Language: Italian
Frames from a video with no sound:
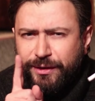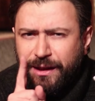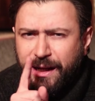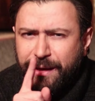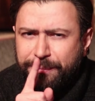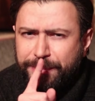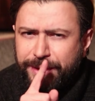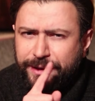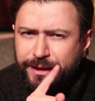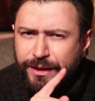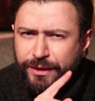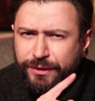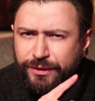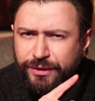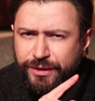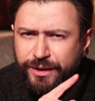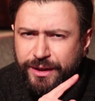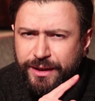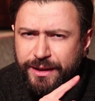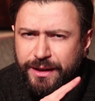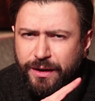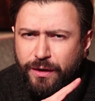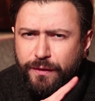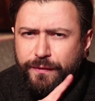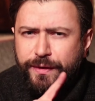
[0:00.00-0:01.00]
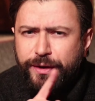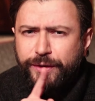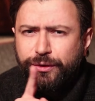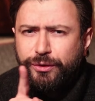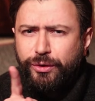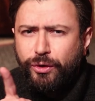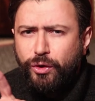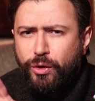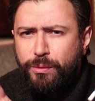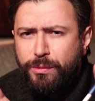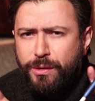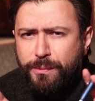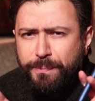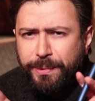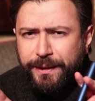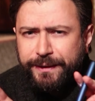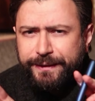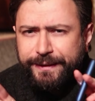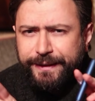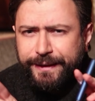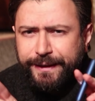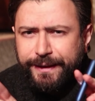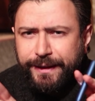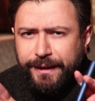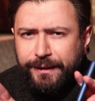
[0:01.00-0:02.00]
verso la medicina o verso
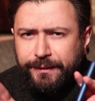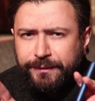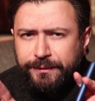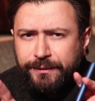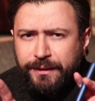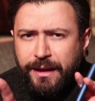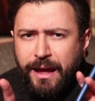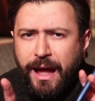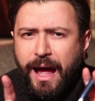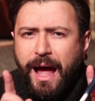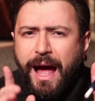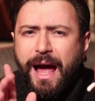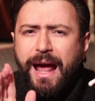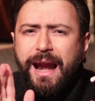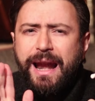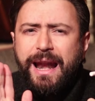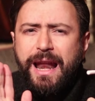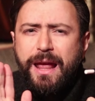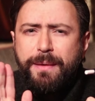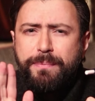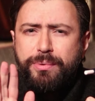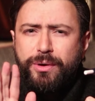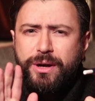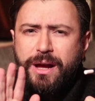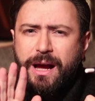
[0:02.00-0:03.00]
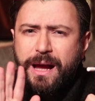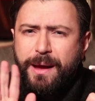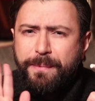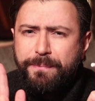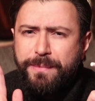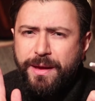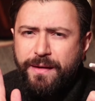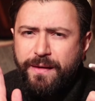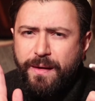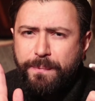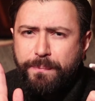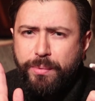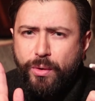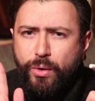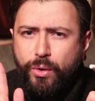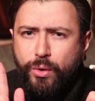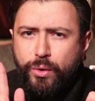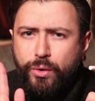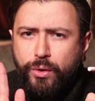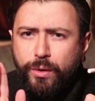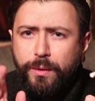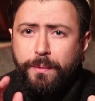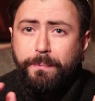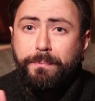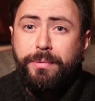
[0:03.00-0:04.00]
l'omeopatia. All'epoca cambiava
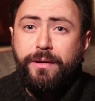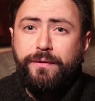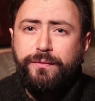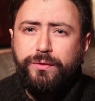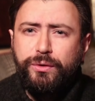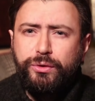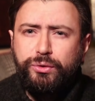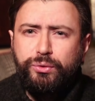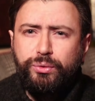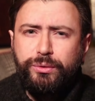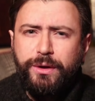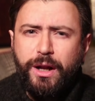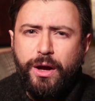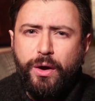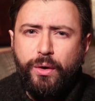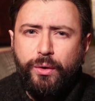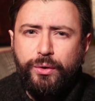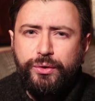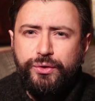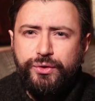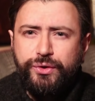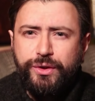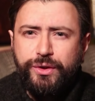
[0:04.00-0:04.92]
poco, per fortuna